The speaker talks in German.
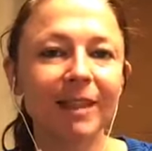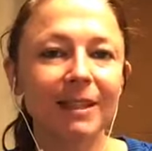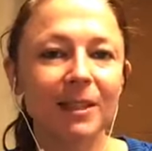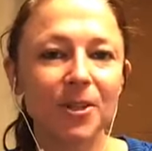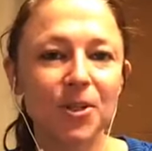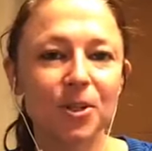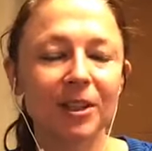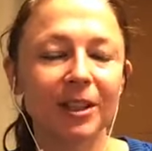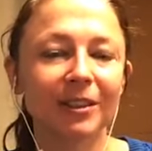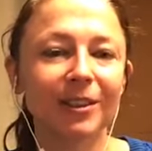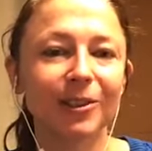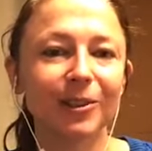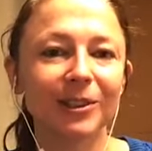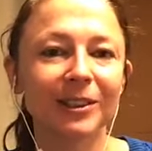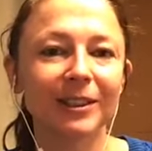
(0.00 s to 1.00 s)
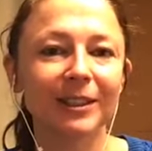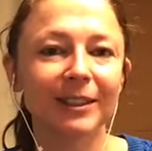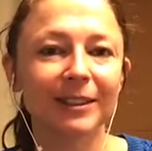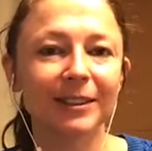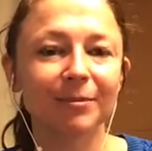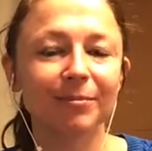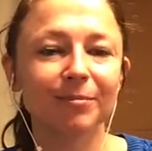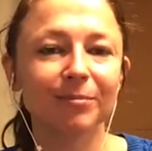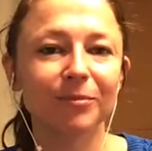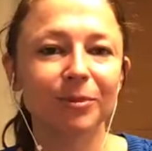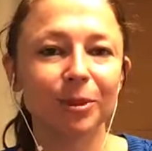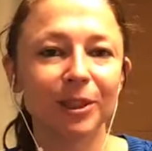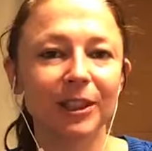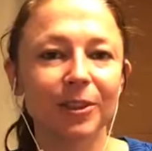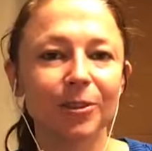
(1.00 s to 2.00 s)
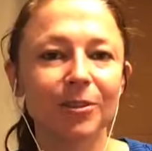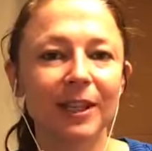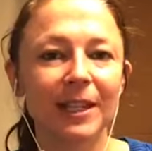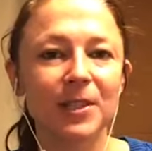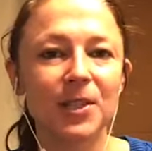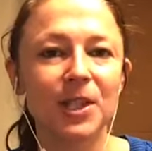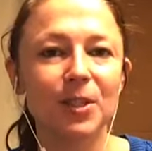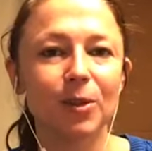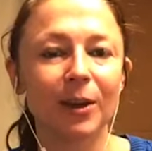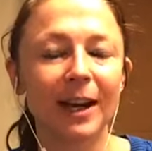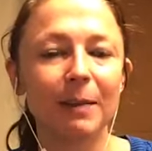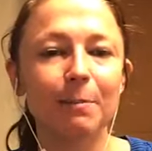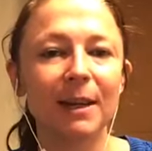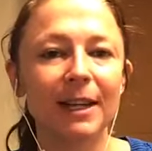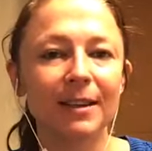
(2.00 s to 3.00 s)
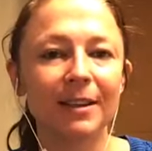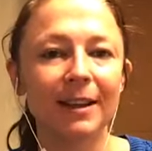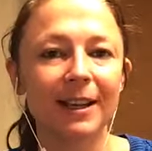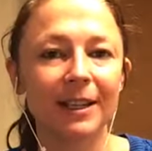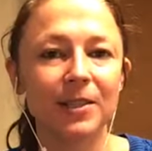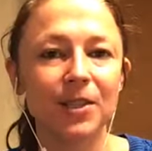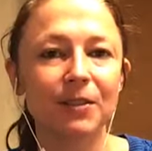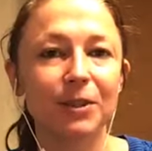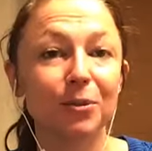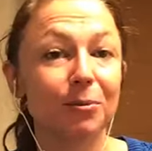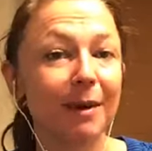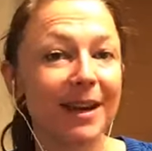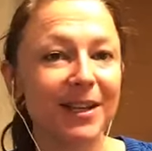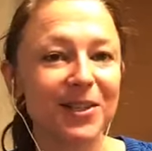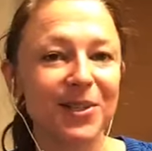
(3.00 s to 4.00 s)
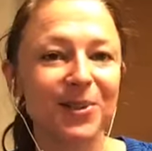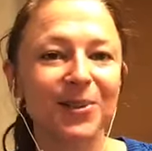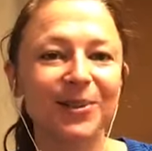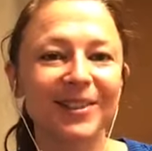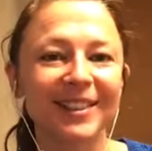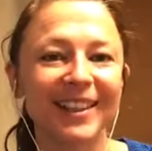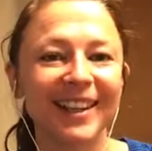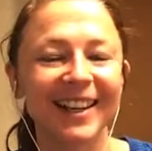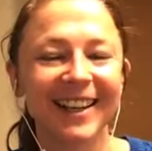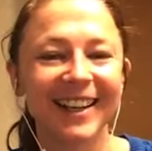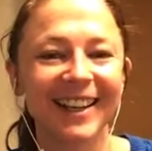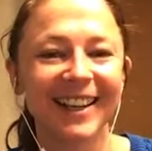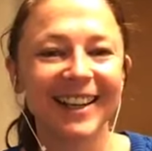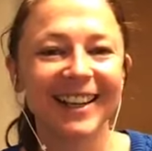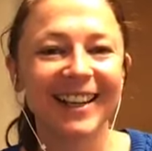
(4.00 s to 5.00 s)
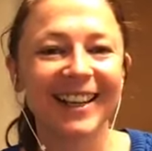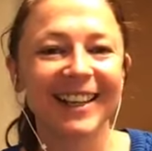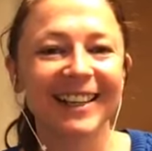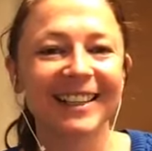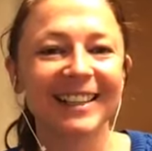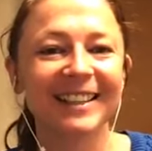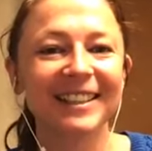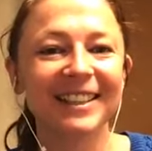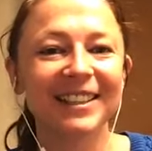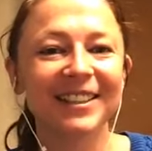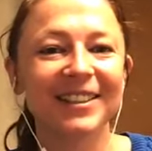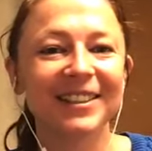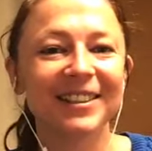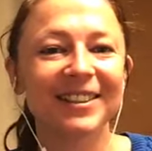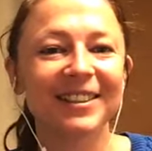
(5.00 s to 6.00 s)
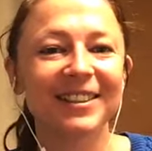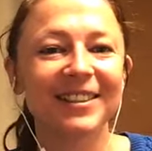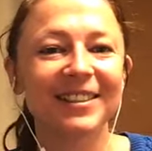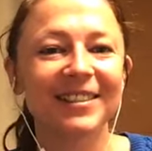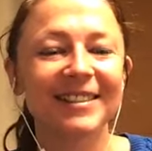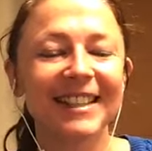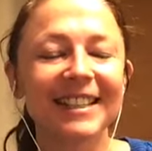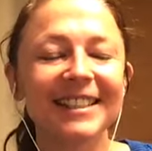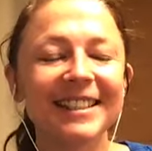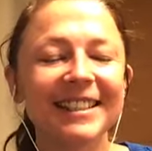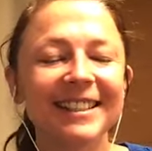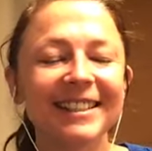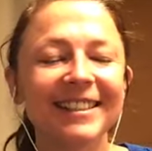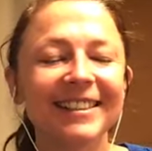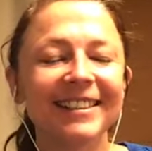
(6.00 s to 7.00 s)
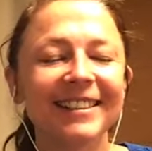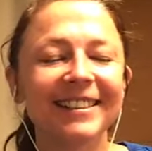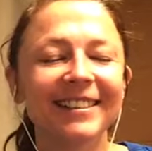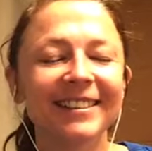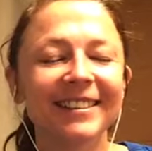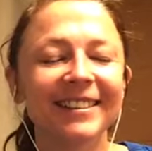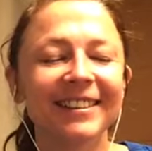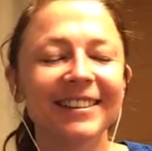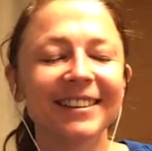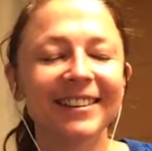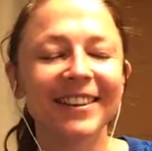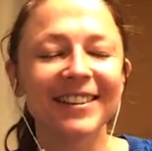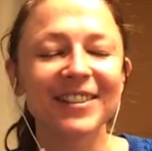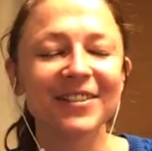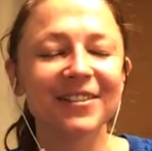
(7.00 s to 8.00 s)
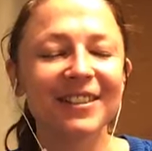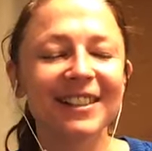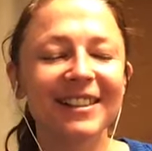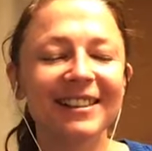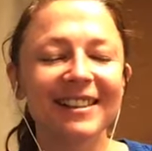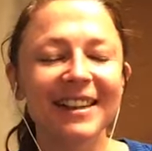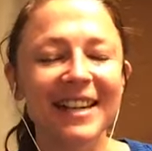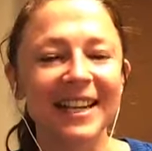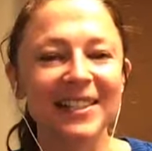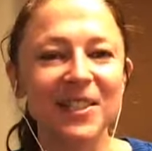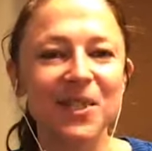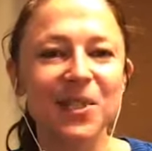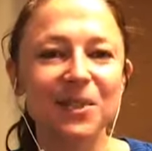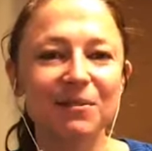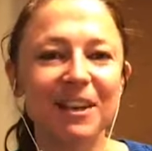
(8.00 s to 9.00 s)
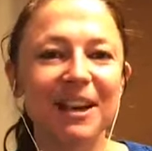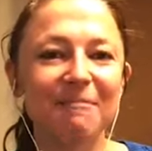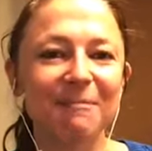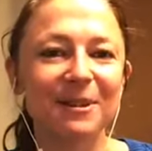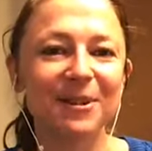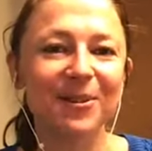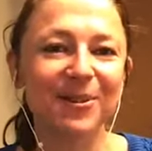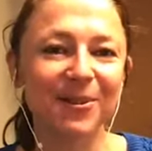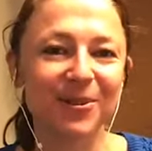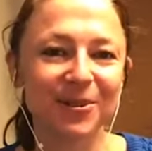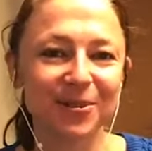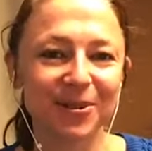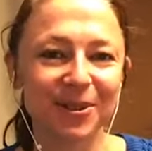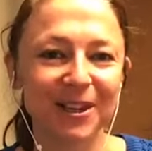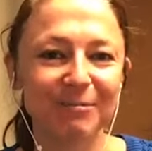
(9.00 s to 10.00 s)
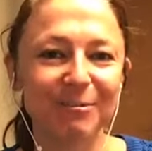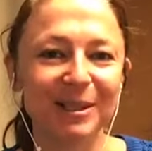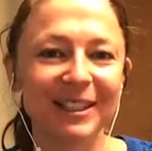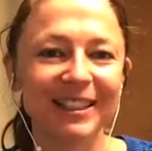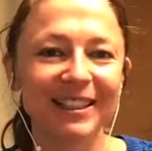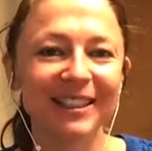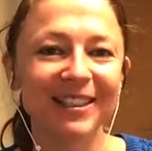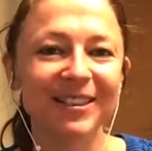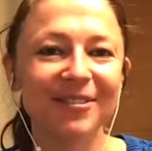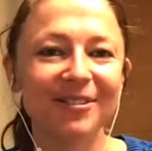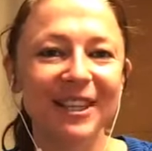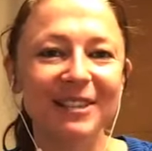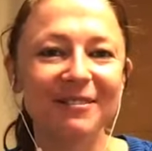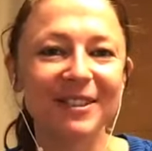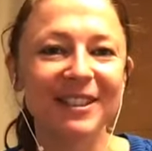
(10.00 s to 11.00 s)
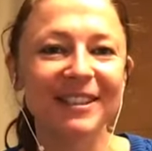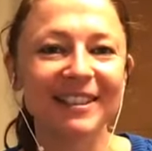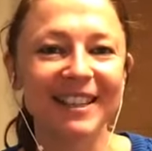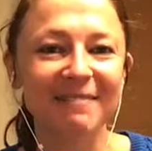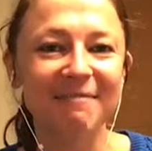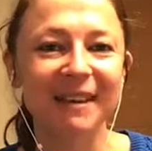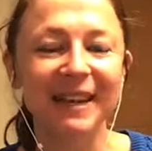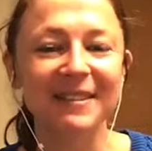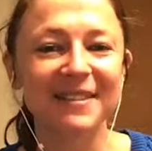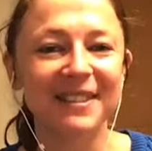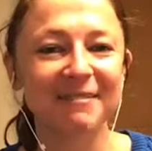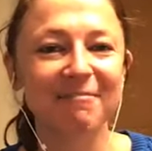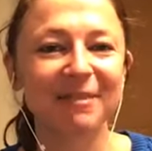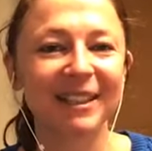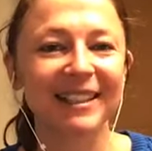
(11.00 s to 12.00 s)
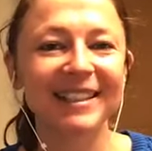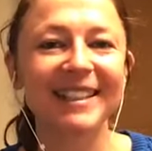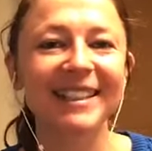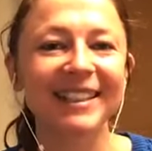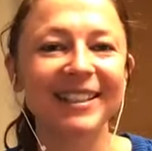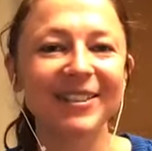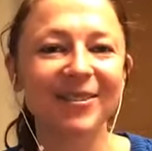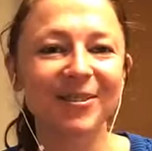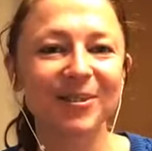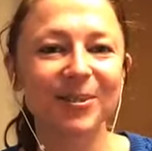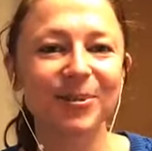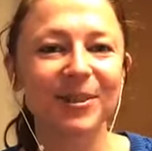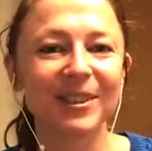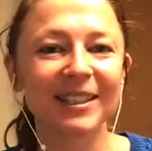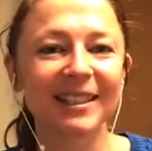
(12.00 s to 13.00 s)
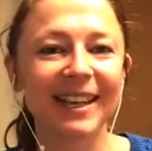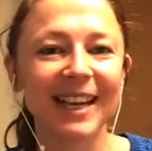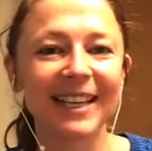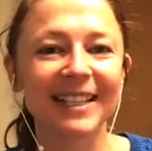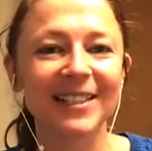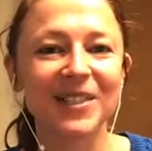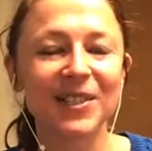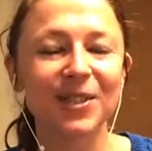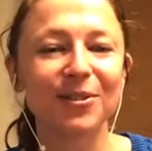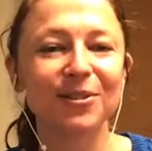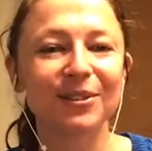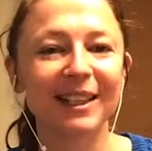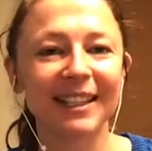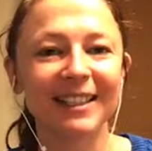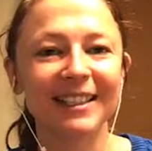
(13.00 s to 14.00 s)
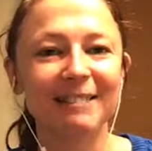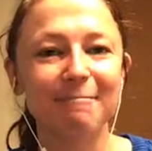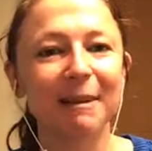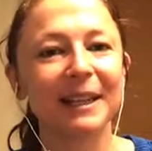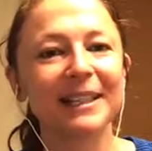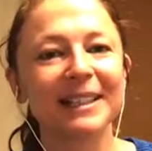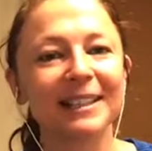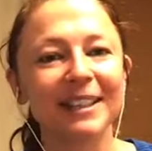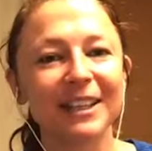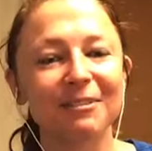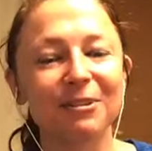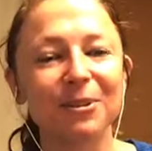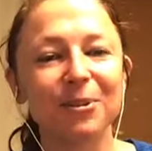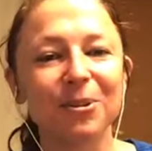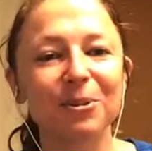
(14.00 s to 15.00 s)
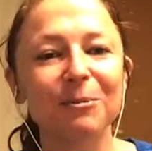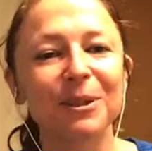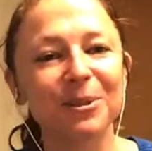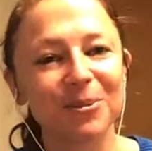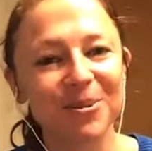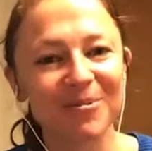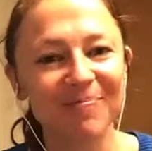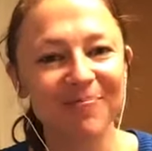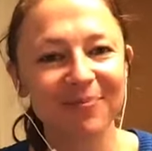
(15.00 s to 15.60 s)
dass du dann auch ähm, für den Kongress dich noch anmelden kannst, wenn du magst. Und ich sende dir ganz viel Herzenswärme und freue mich, wenn wir gemeinsam trainieren und du dich einlässt auf deine Lebendigkeit für noch mehr Du.